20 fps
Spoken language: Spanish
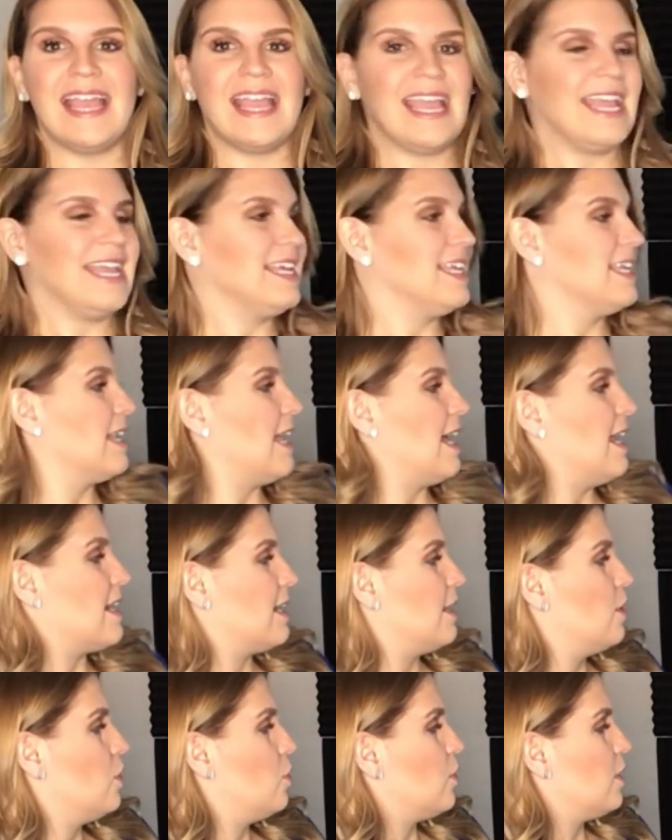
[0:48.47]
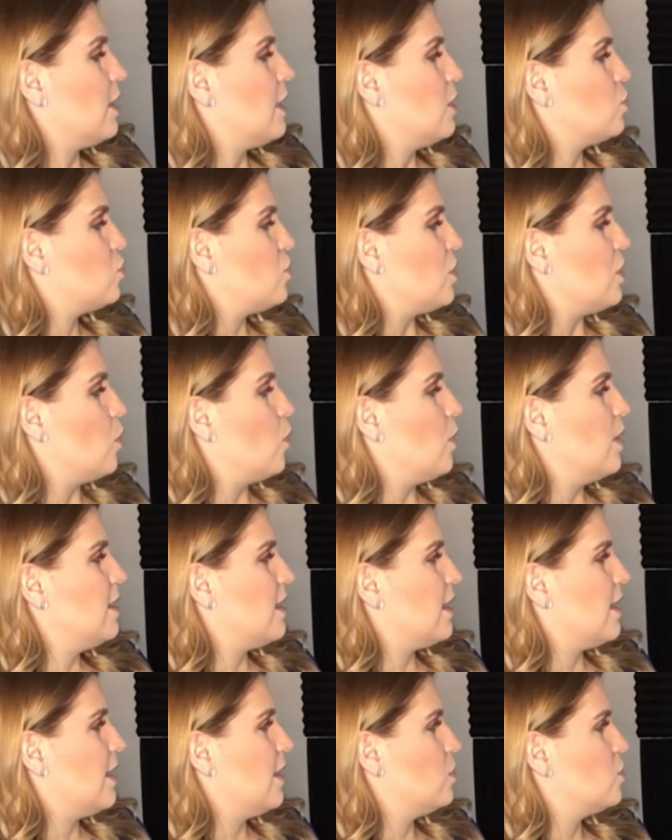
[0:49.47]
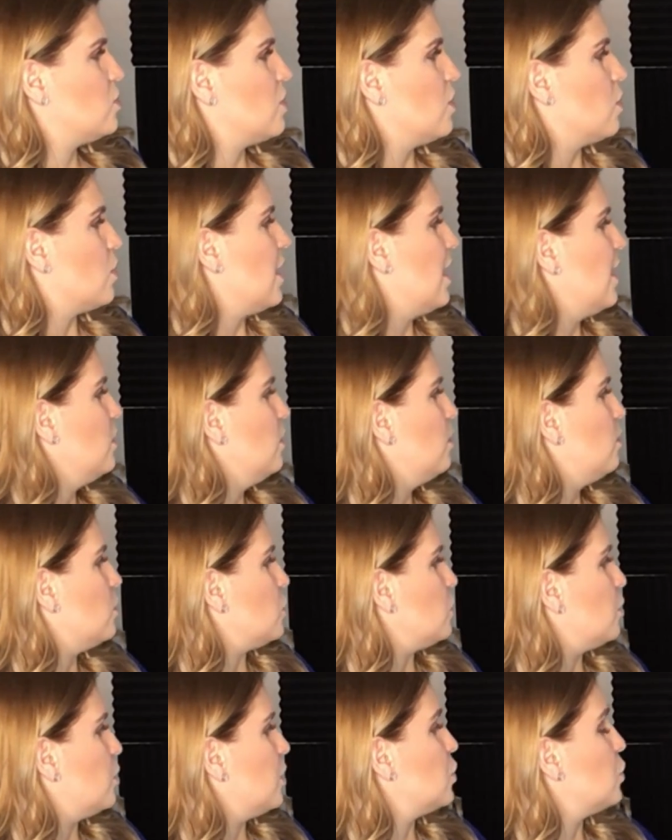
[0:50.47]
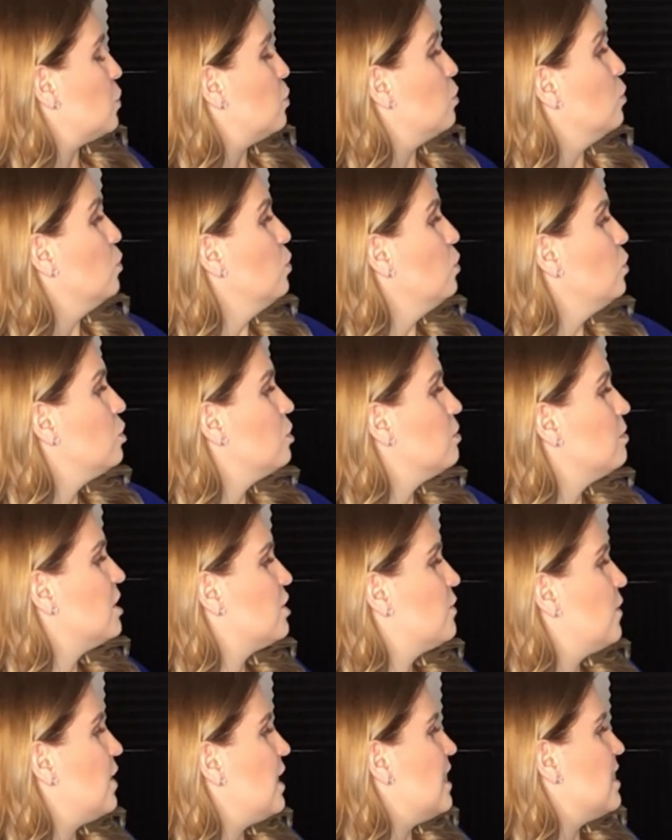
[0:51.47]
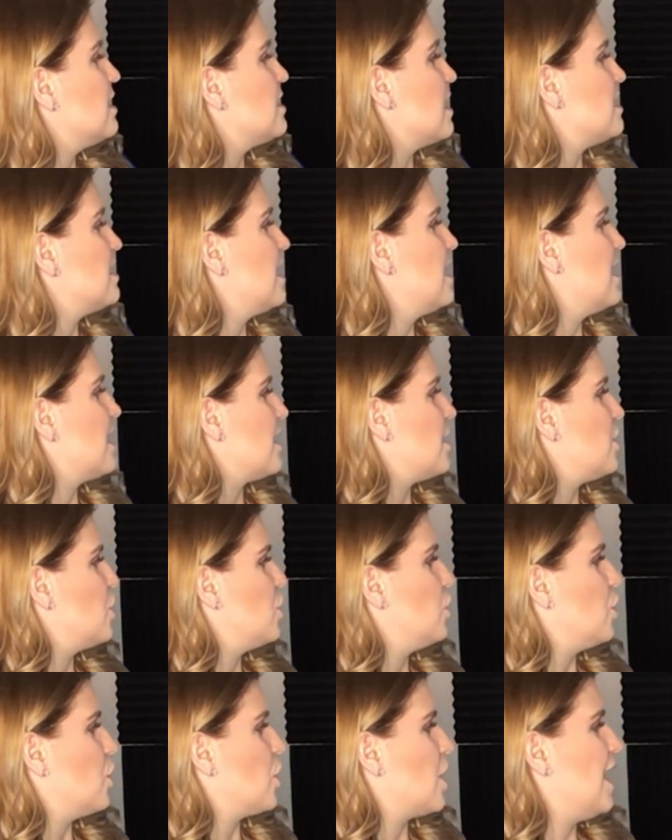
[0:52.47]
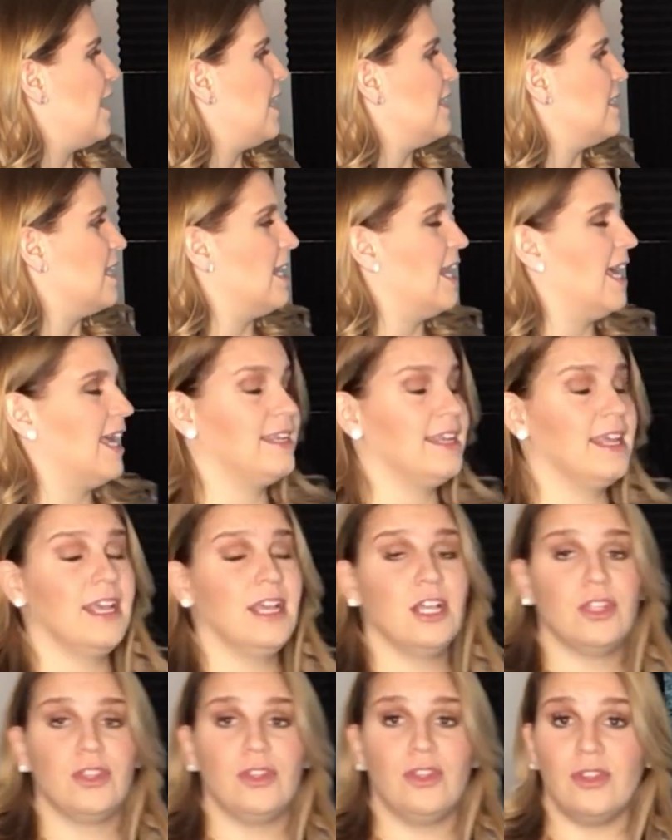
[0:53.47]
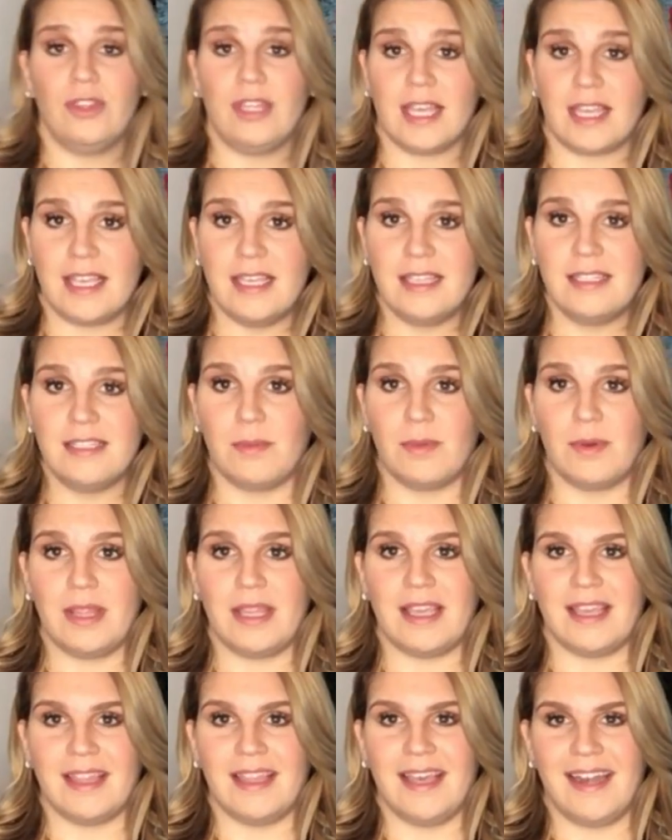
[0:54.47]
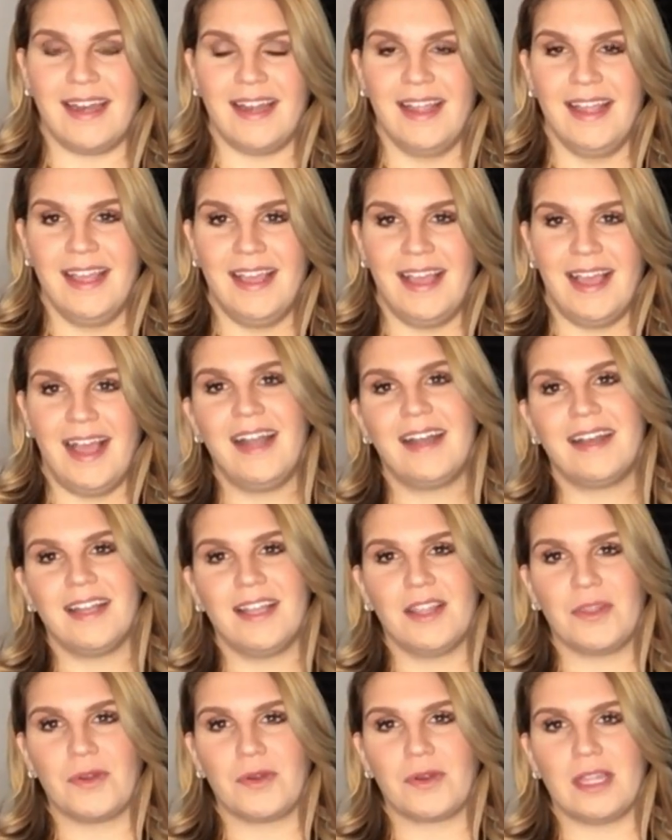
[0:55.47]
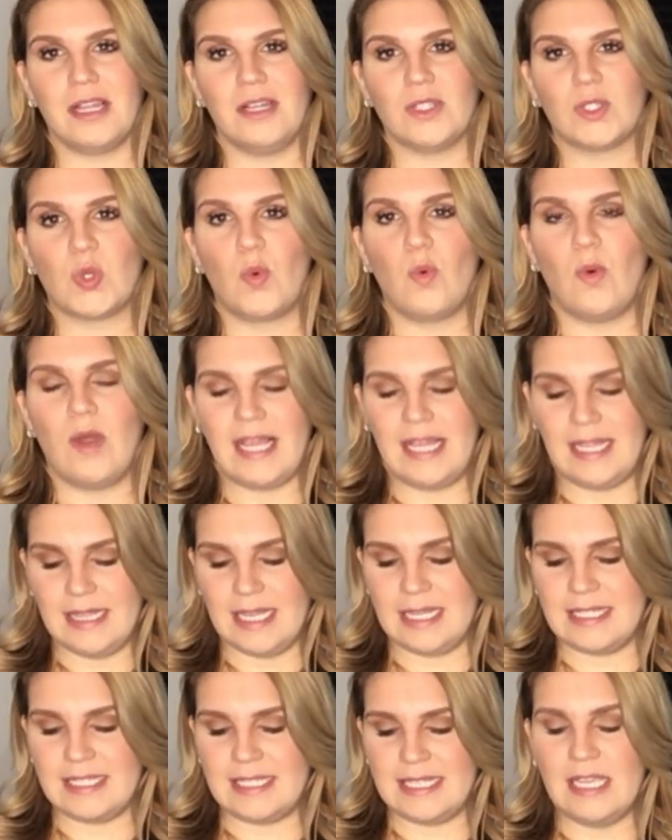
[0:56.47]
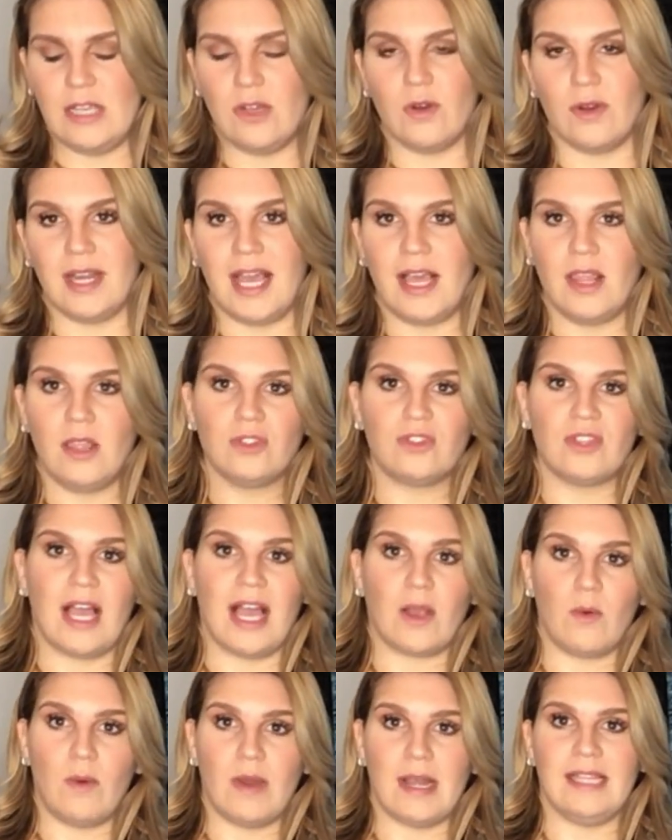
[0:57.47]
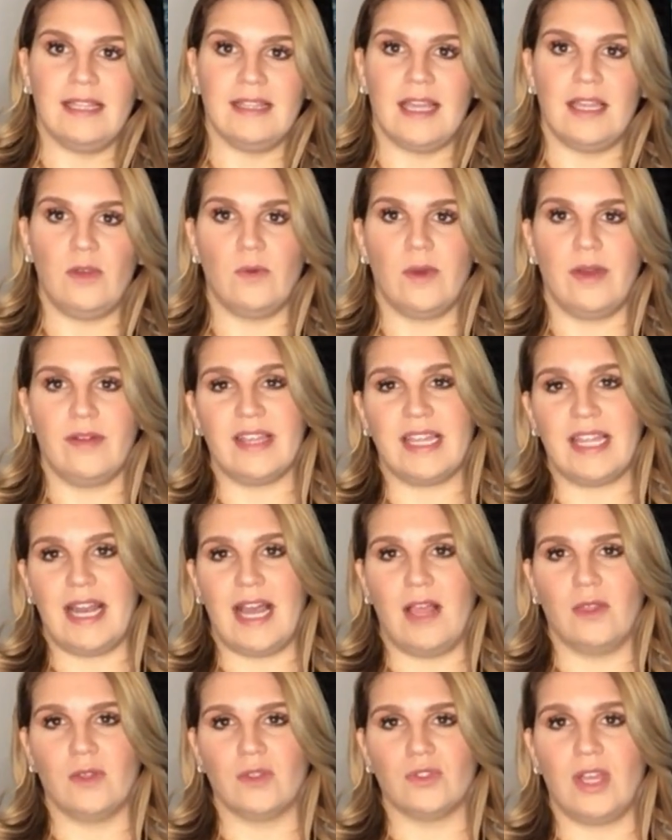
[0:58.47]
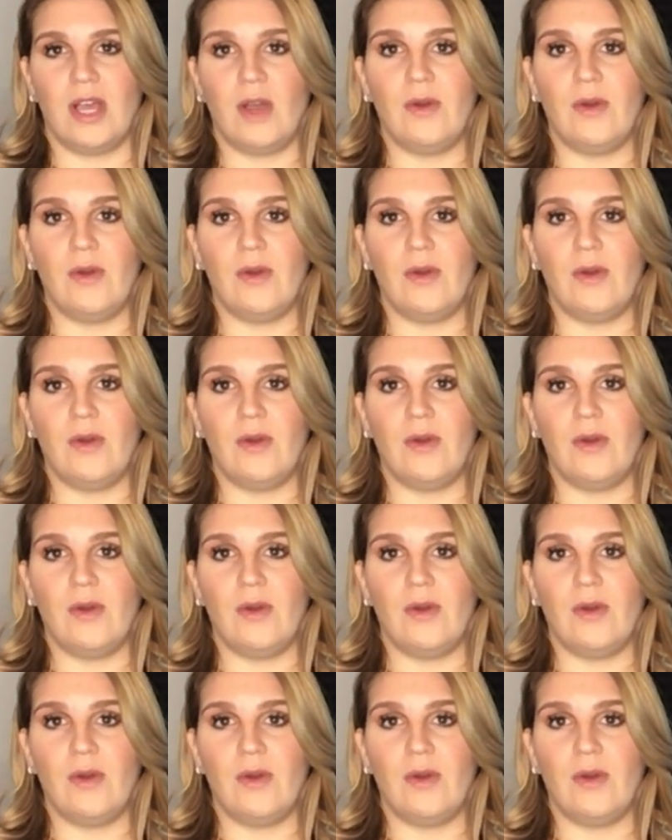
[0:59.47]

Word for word: en alrededor de los 50 grados en Orlando, por supuesto mucho más frías hacia la región de Ocala y Delán, donde aquí se pueden quedar alrededor de los 45 grados a 49 grados.